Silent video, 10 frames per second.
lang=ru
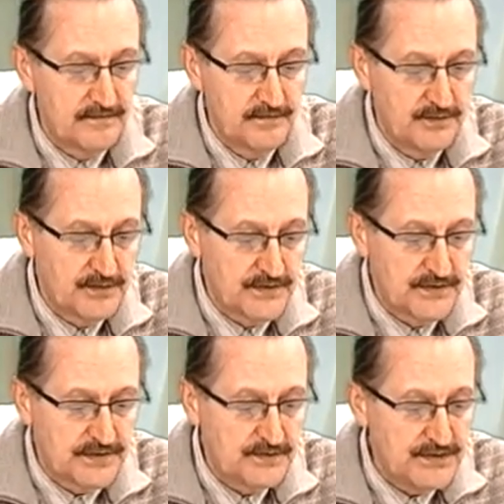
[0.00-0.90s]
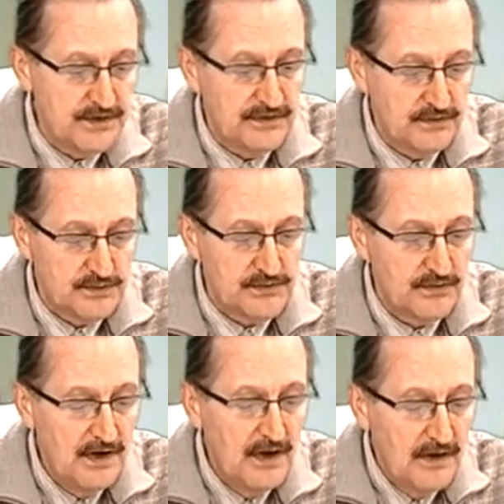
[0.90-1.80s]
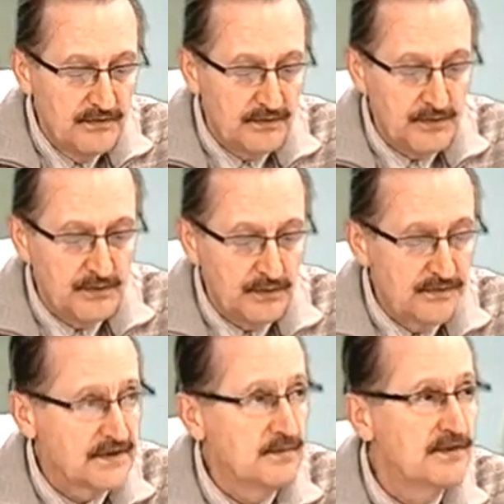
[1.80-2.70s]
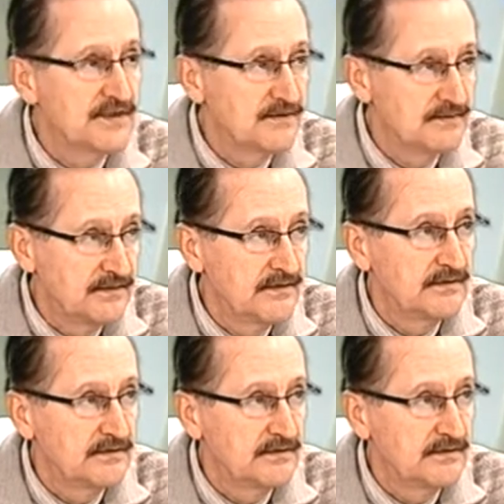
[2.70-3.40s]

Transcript: прошло сообщение о том, что в Днепропетровске массово